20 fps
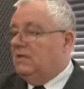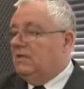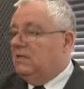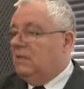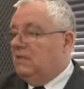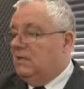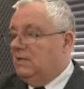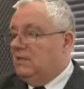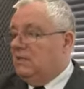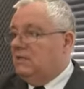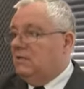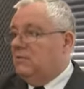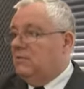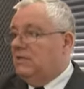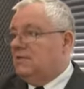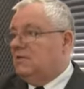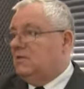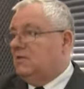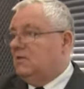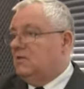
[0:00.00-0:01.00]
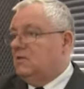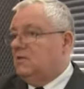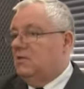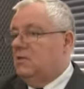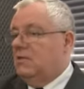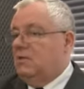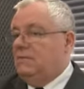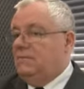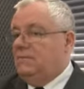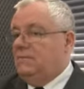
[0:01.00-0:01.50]
legitymację,
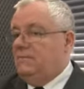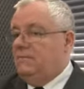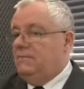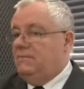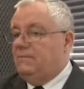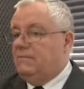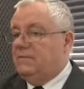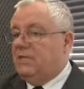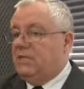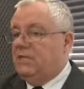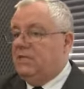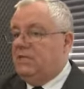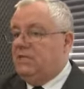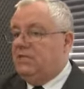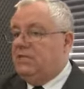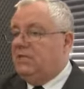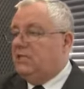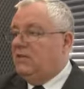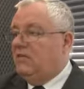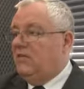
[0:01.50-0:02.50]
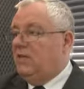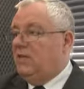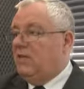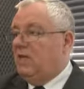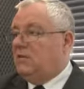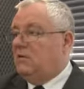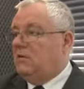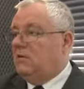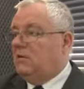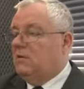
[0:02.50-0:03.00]
czyli taki
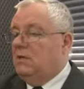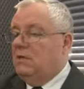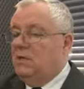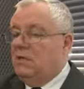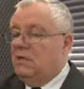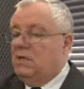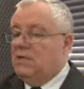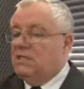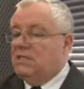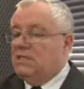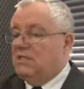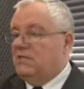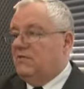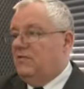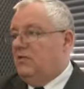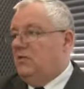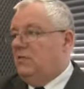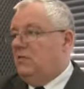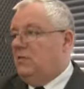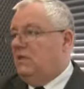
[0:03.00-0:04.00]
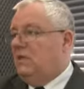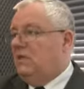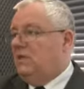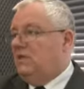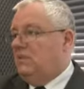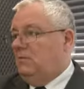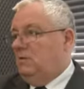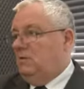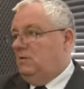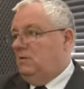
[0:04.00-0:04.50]
identyfikator, ze swoimi
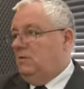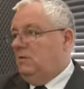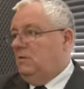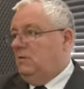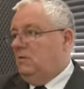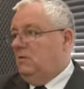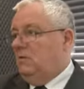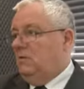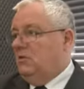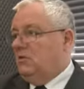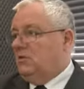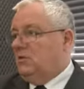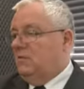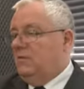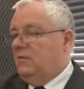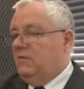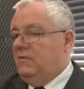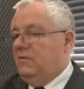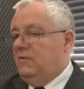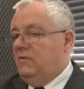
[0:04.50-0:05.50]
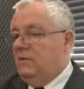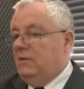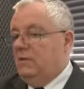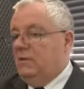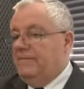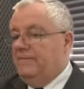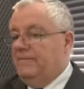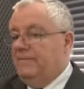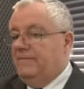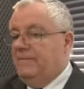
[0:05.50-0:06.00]
danymi e,
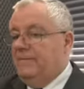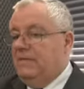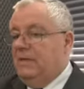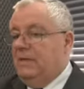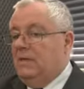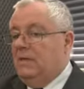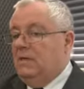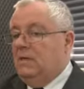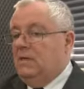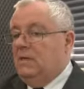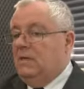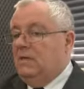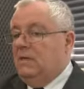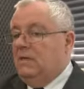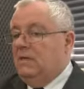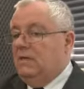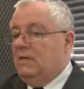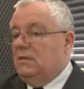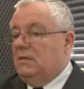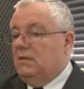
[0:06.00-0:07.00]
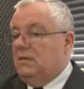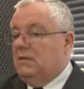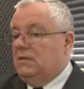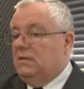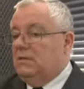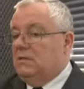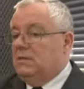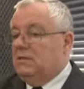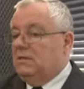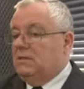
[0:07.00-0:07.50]
osobowymi, e,
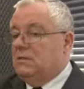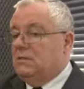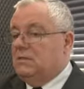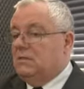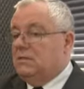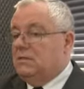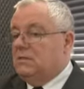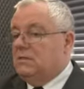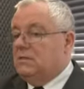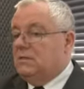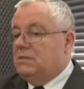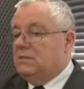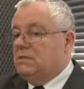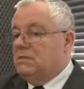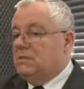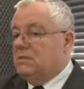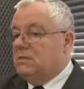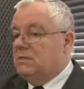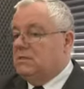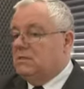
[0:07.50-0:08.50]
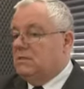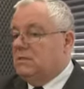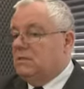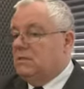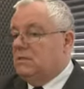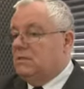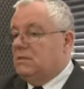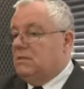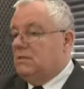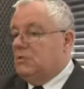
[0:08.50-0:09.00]
z
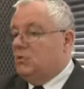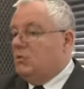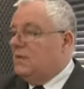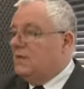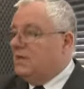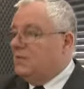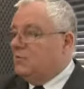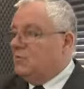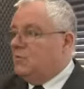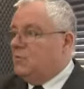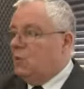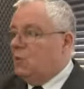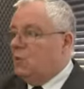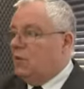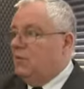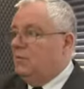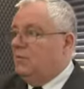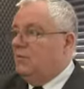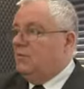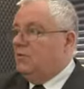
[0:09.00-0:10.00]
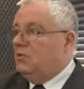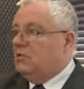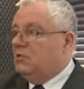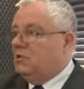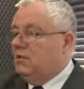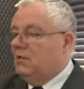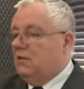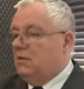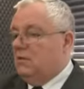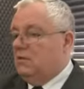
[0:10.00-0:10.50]
numerem zbiórki
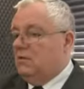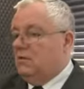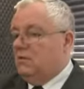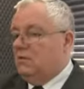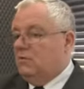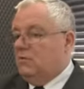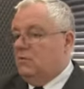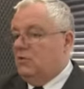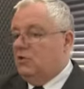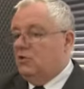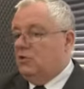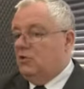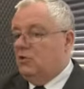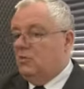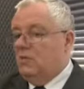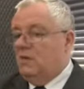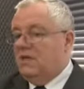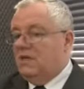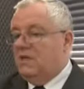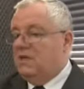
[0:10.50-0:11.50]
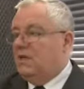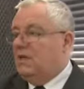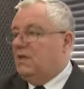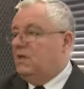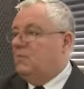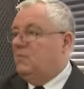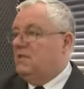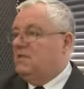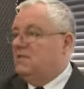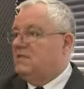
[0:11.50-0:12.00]
publicznej, który to numer
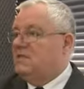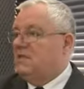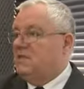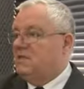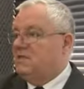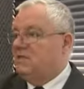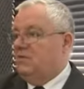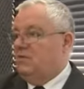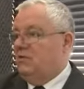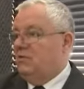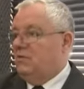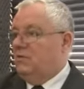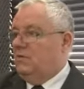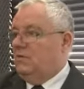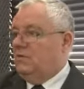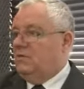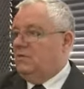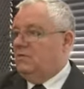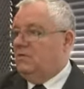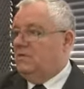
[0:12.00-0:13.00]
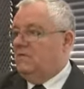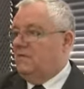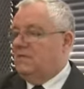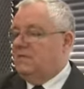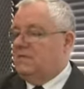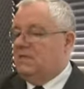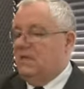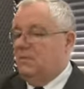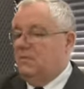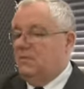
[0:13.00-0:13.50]
nadaje ministerstwo, do którego się
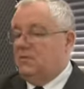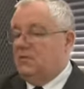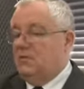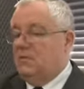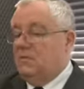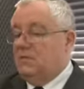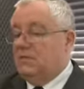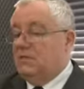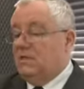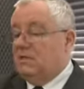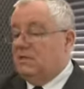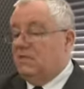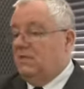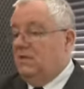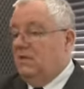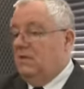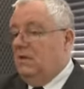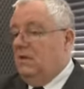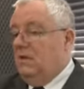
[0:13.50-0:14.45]
zwracamy, czyli Ministerstwo